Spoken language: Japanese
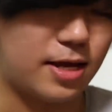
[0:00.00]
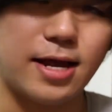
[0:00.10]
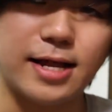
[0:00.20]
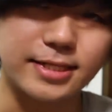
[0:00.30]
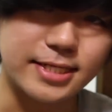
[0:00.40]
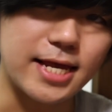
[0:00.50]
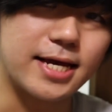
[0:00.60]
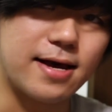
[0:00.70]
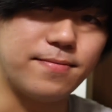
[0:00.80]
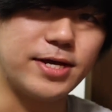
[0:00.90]
反対
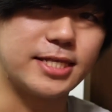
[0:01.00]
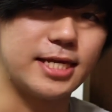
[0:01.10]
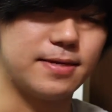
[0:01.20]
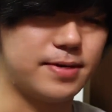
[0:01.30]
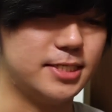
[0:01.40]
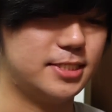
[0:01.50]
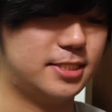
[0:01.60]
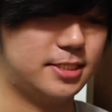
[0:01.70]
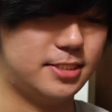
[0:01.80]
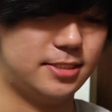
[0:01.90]
側もやっていきま
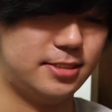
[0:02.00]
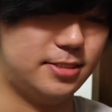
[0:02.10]
す